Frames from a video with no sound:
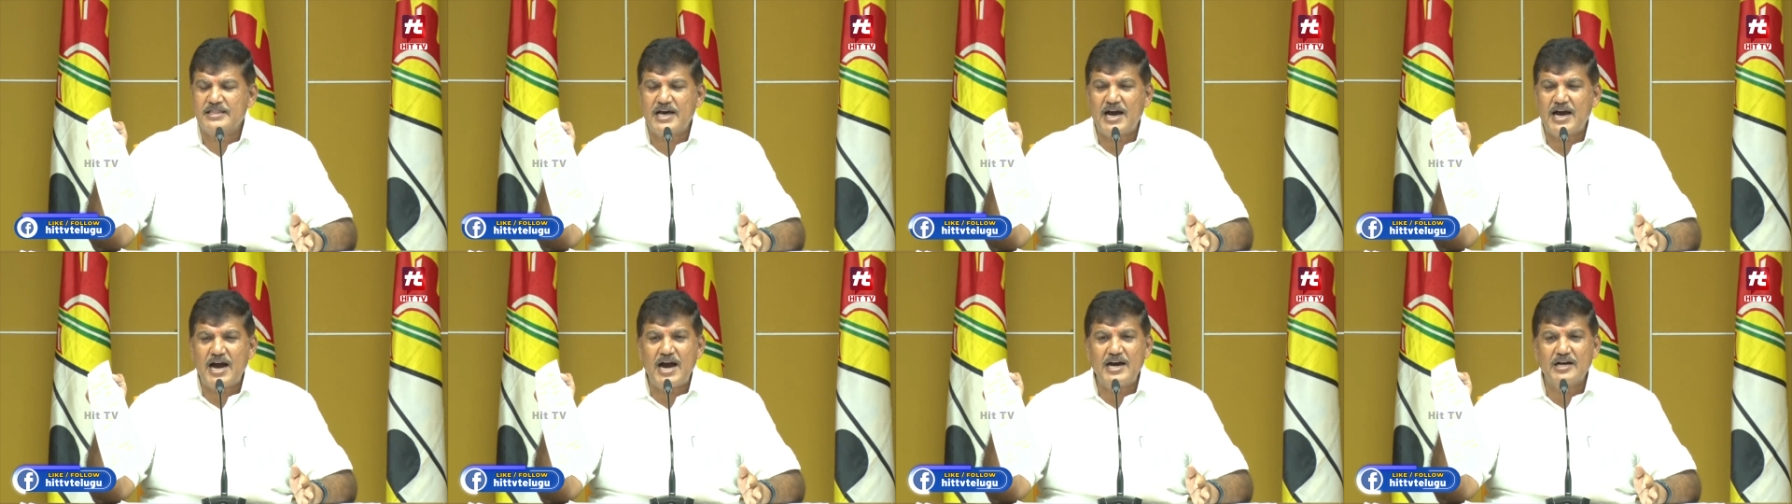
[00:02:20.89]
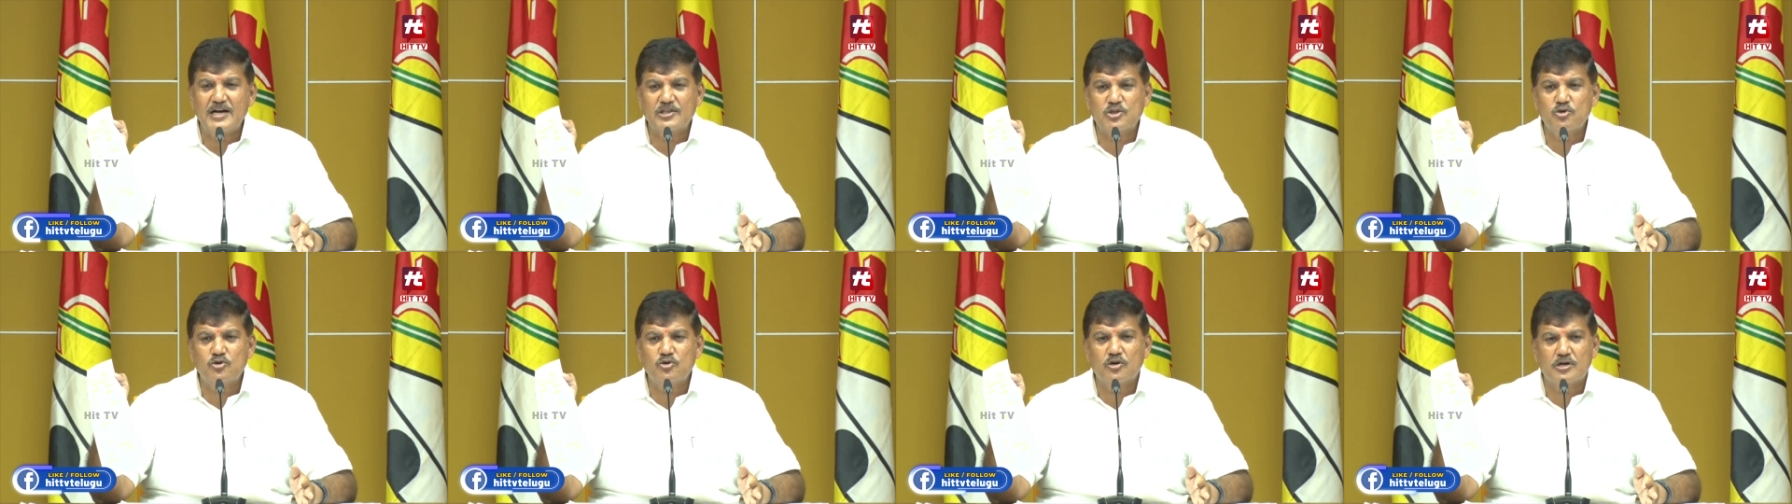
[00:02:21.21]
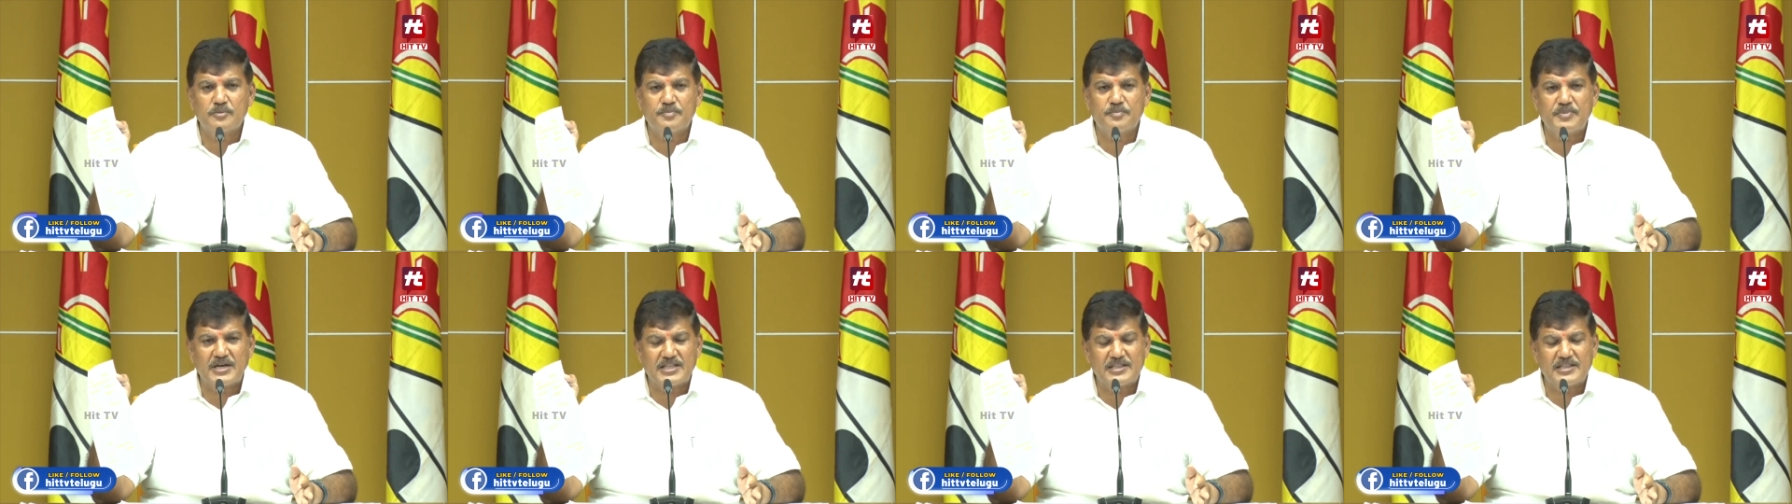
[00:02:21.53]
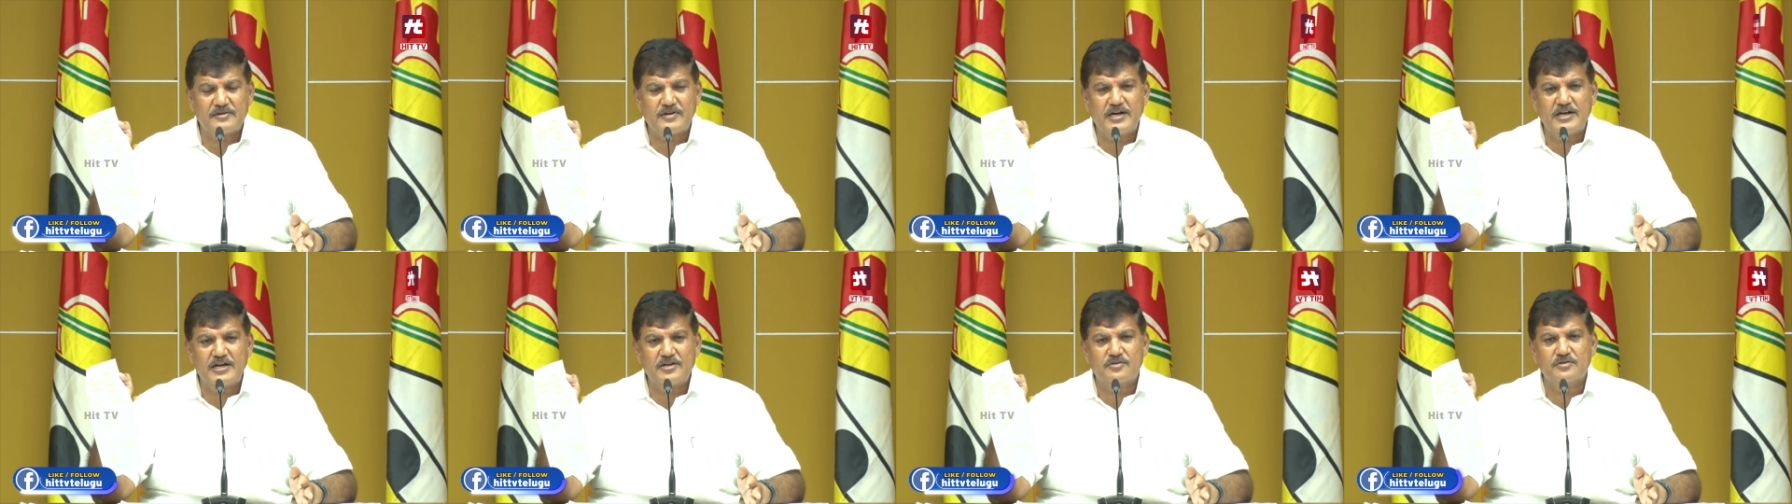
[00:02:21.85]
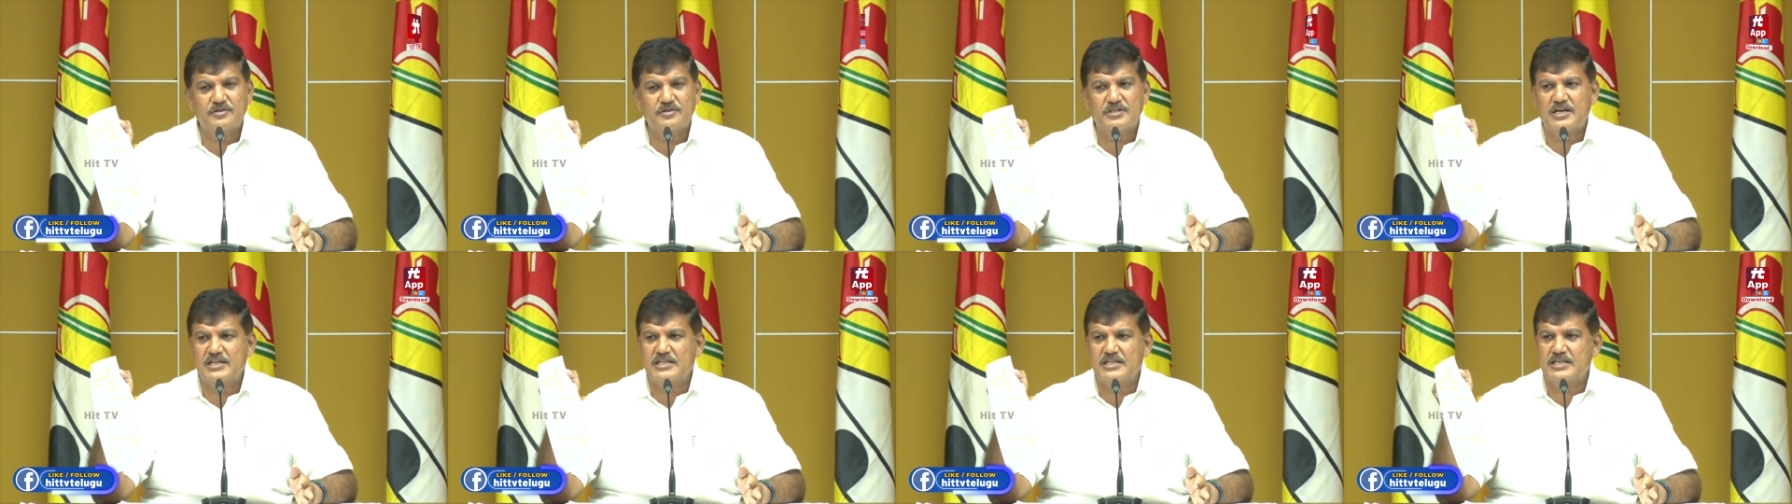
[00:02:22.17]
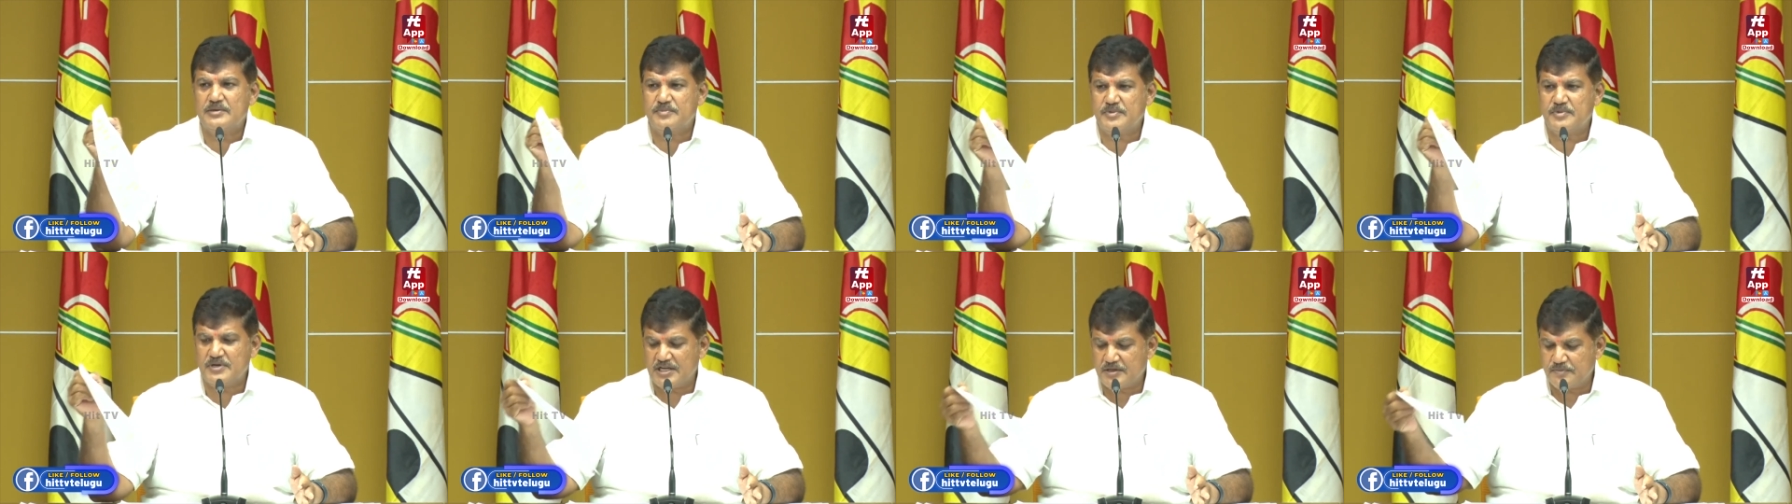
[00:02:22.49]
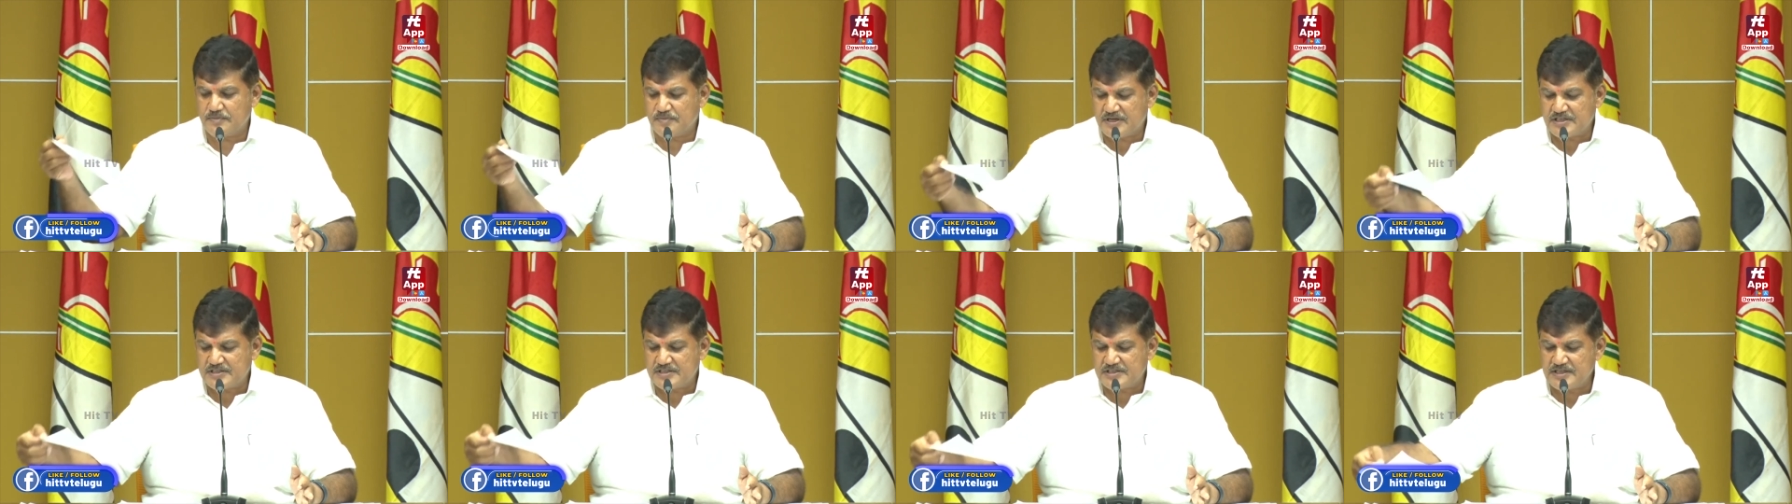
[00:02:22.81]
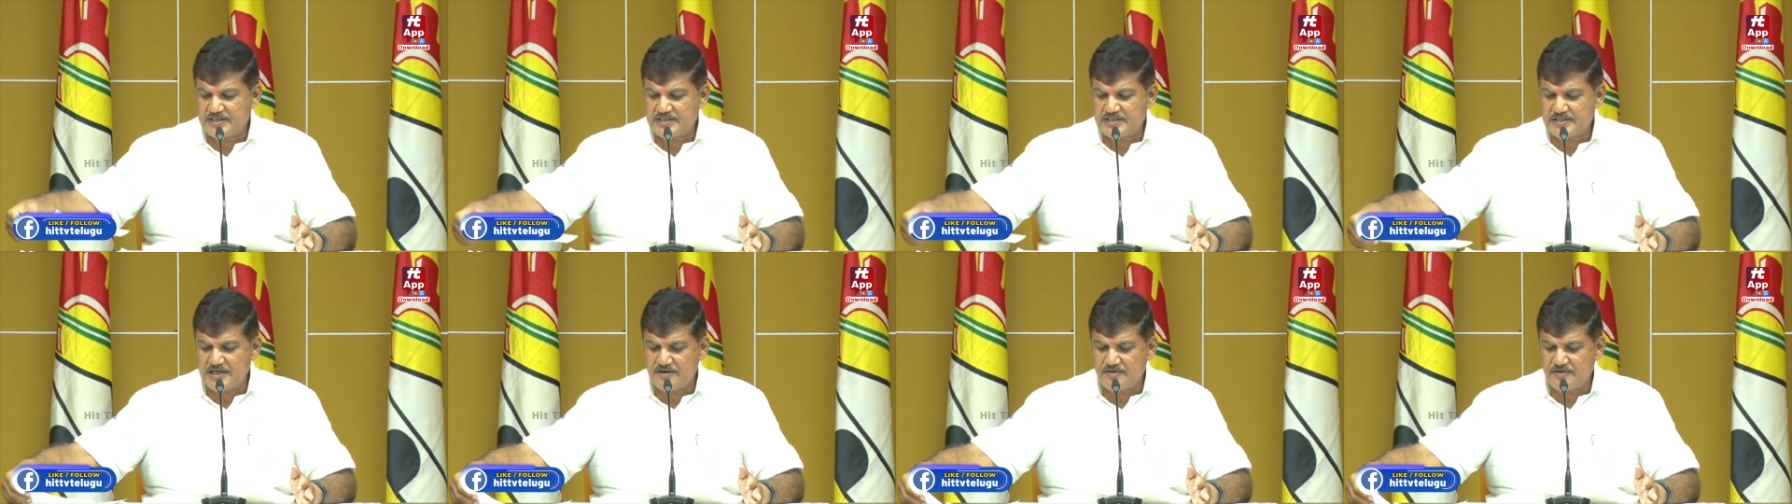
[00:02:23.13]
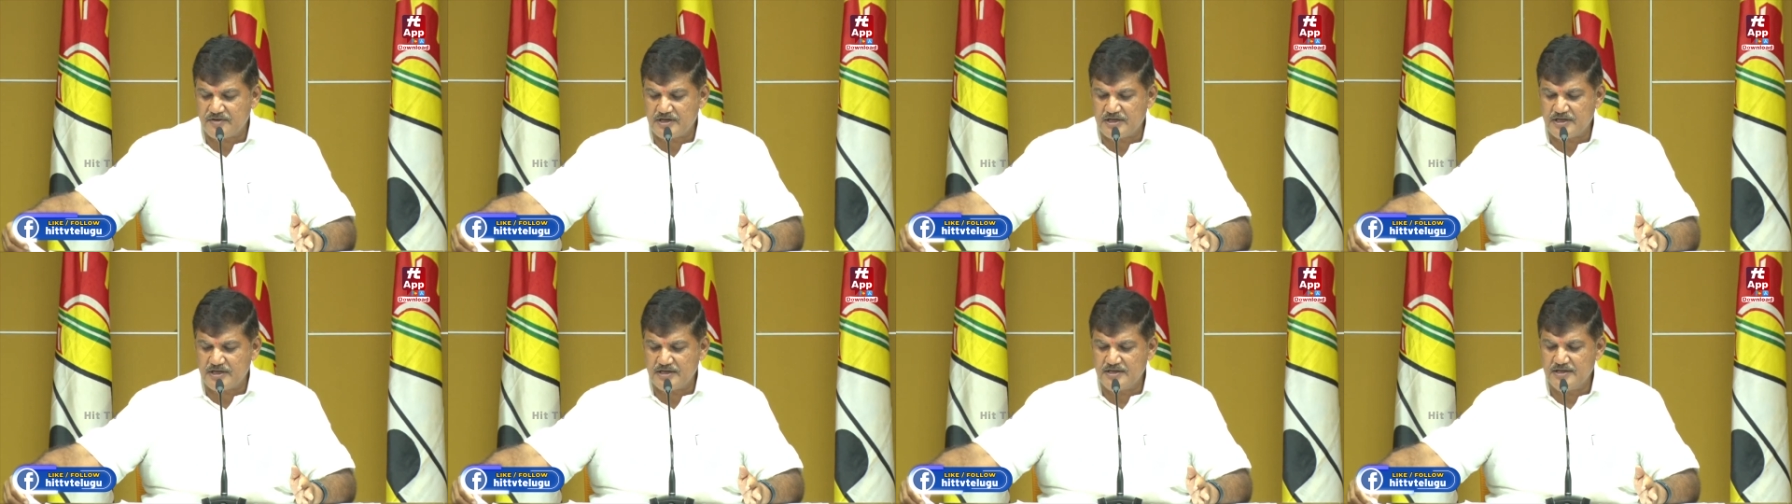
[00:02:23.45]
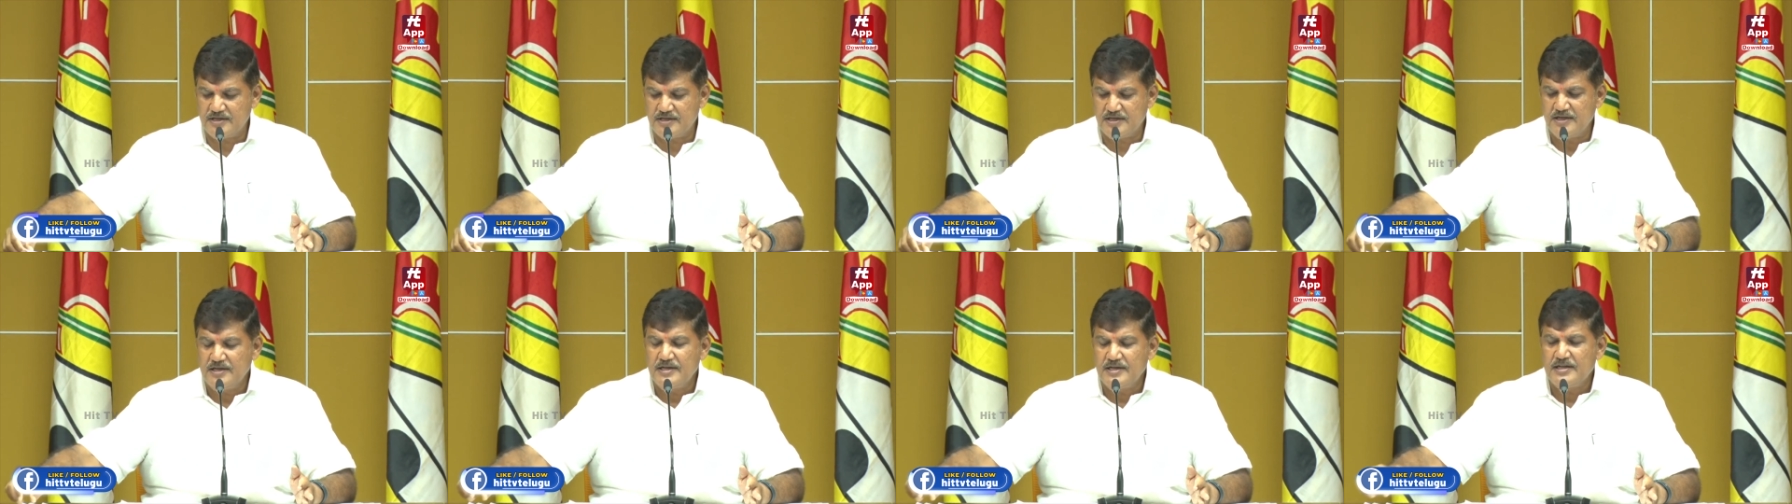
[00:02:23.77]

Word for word: తాహతో ఒక పేదవాడికి ఉందా అని చెప్పి నేను ప్రశ్నిస్తా ఉన్నా